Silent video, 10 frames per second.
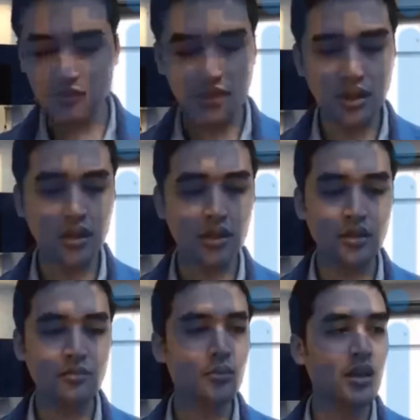uh,
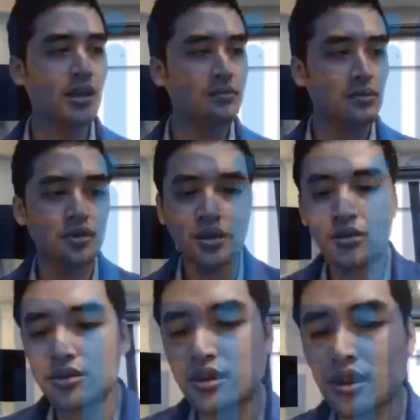mula po dito
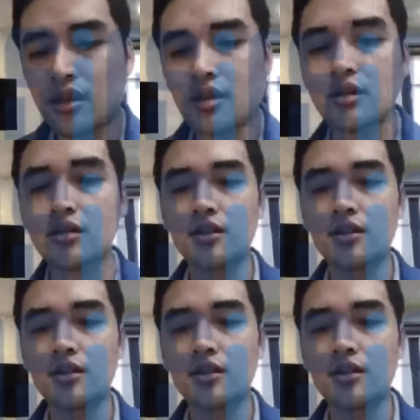sa